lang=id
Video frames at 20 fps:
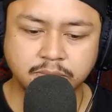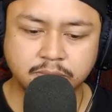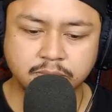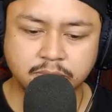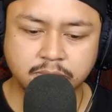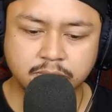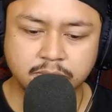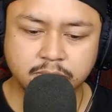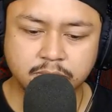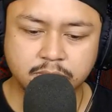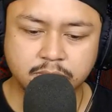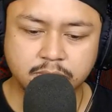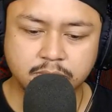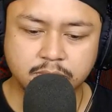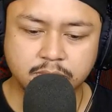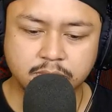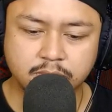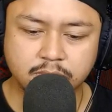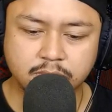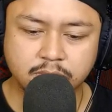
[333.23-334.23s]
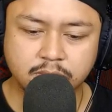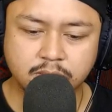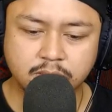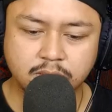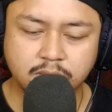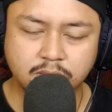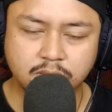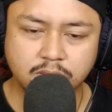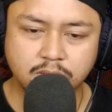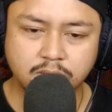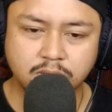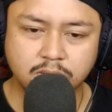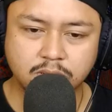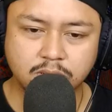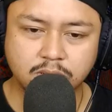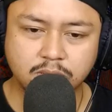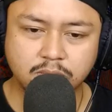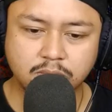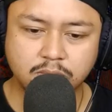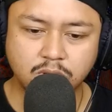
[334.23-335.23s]
Cứu cho với bác ơi.
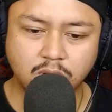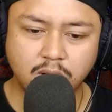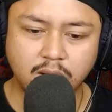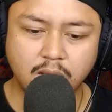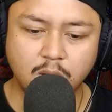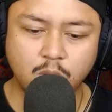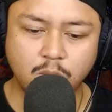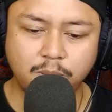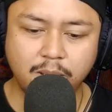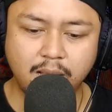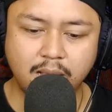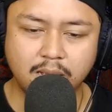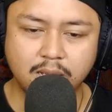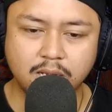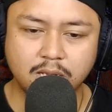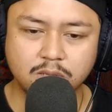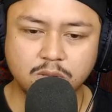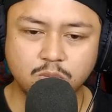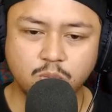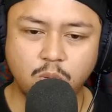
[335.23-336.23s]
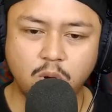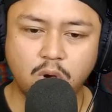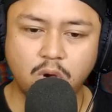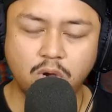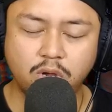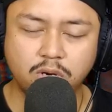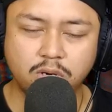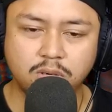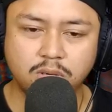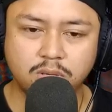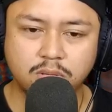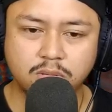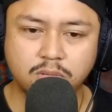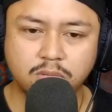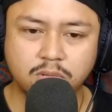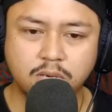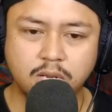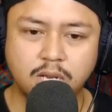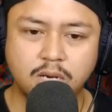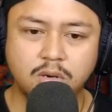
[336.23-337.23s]
Tolong aku, Pak. Mohon.
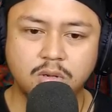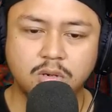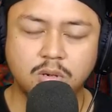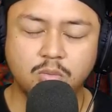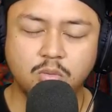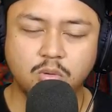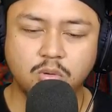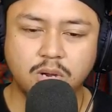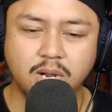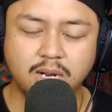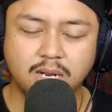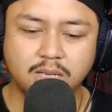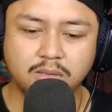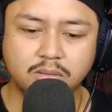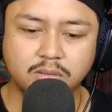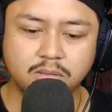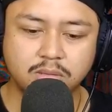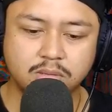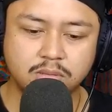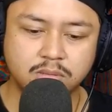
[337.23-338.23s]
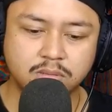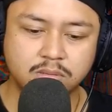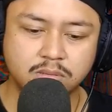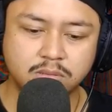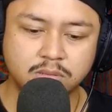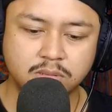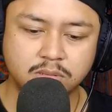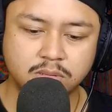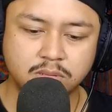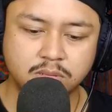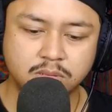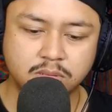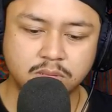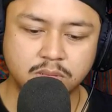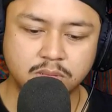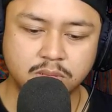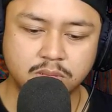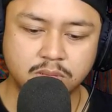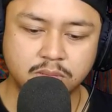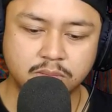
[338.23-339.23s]
Ah, kebuka gitu. Mì
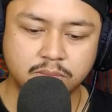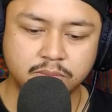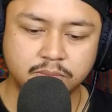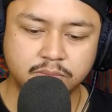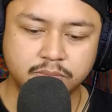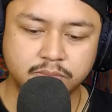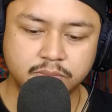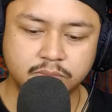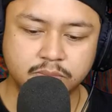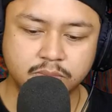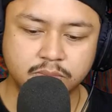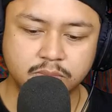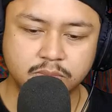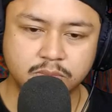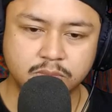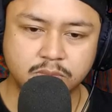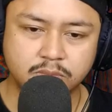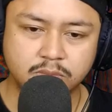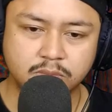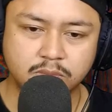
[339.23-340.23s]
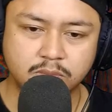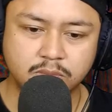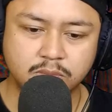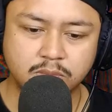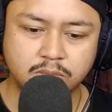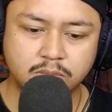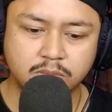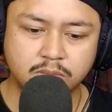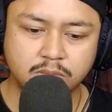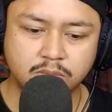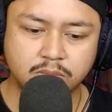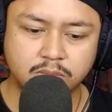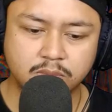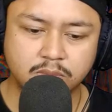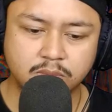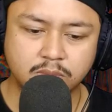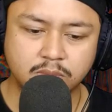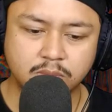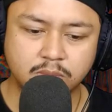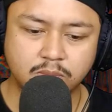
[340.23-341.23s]
Có biết bây giờ không?
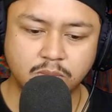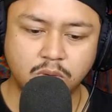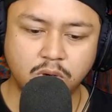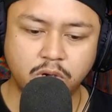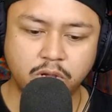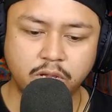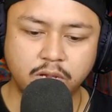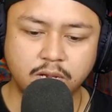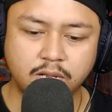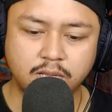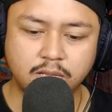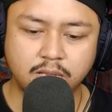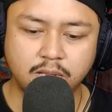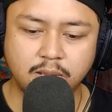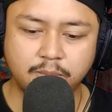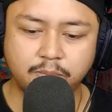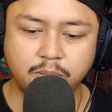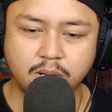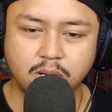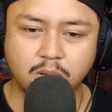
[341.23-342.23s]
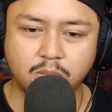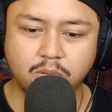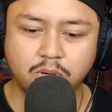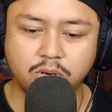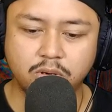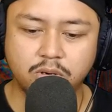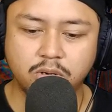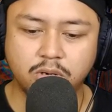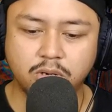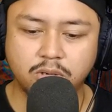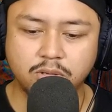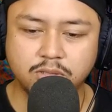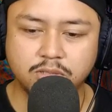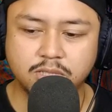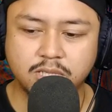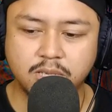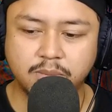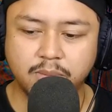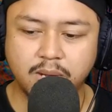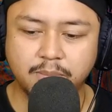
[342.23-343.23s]
Boy katanya apa kau bodoh?
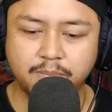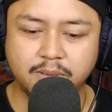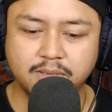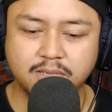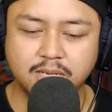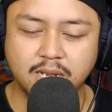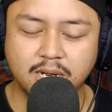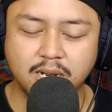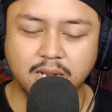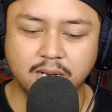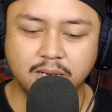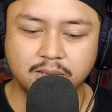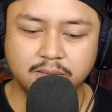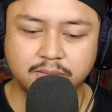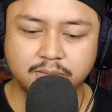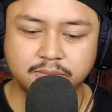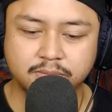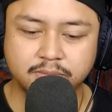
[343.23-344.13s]
Jam berapa Loh, sekarang? Boy.